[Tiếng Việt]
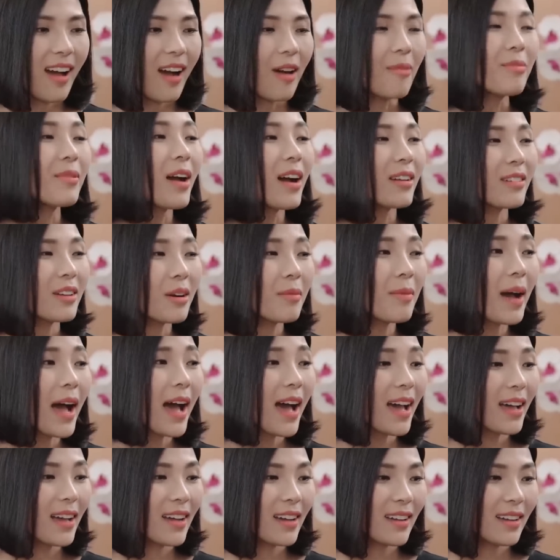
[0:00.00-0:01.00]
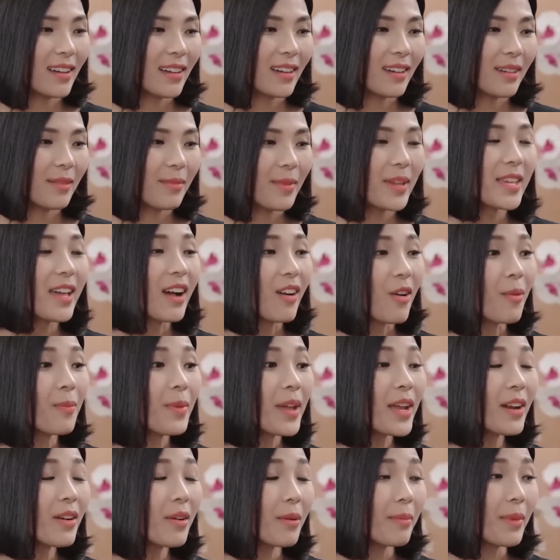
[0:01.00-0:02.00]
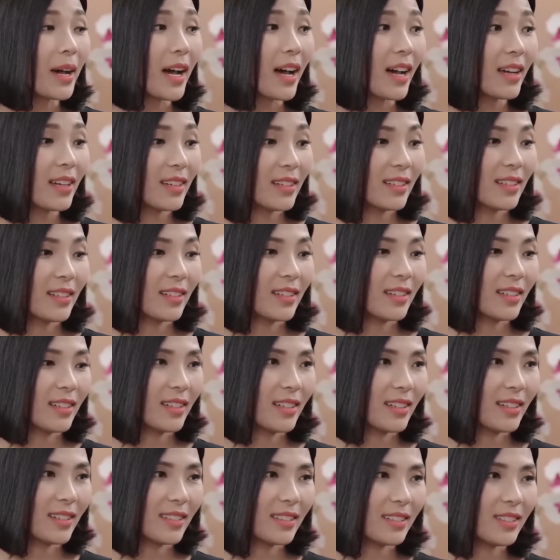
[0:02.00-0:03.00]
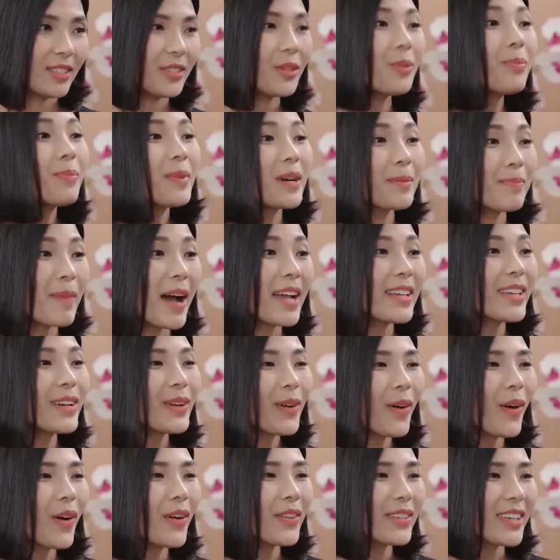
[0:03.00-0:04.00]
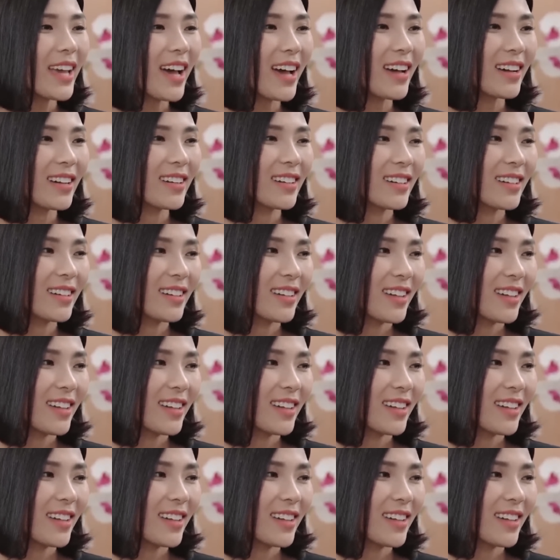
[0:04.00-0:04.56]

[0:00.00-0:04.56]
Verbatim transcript: Không cần đâu ba Bây giờ con biết rồi mà Chúc mừng ba với cô nha